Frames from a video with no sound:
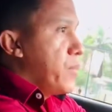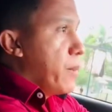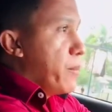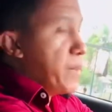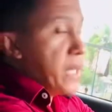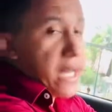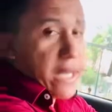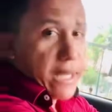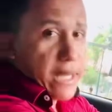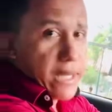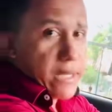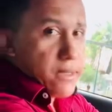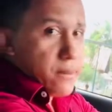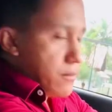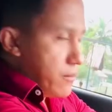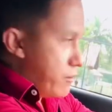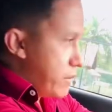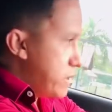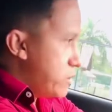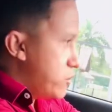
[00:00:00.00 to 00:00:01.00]
para ele,
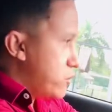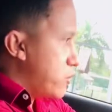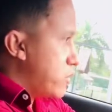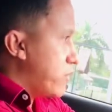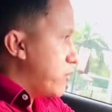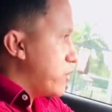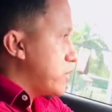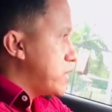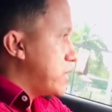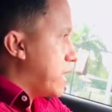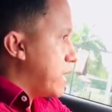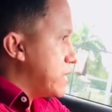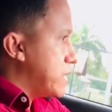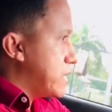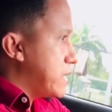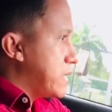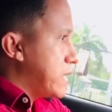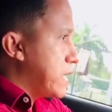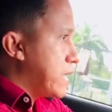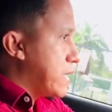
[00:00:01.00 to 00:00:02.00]
mas eu estou na velocidade
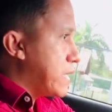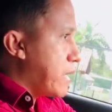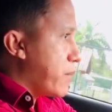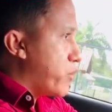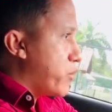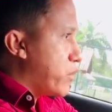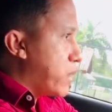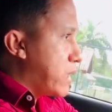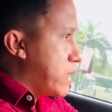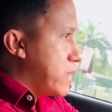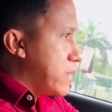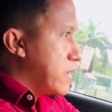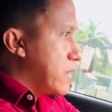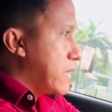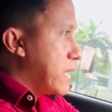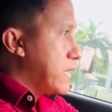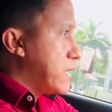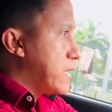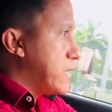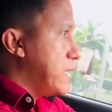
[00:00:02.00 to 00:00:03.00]
que tem que andar por aqui,
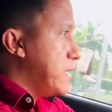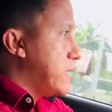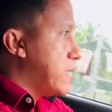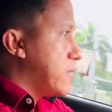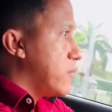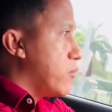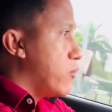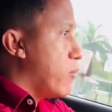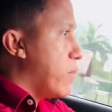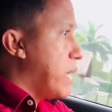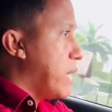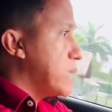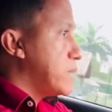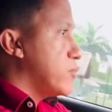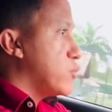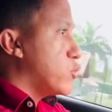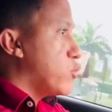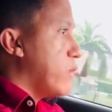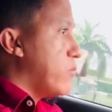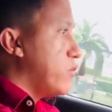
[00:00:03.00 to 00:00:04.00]
que é 30 o máximo,
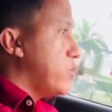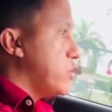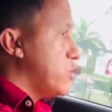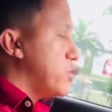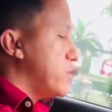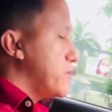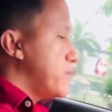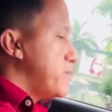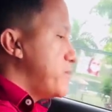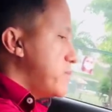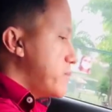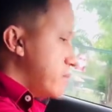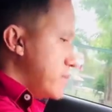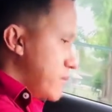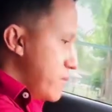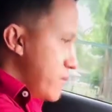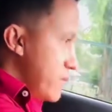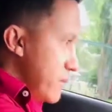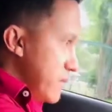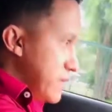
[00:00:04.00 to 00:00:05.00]
eu estou a 20.
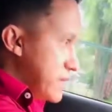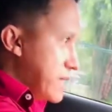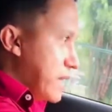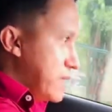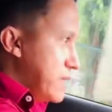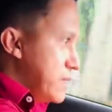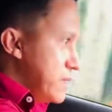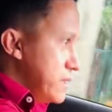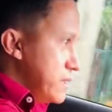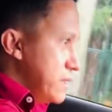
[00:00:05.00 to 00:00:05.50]
Saí.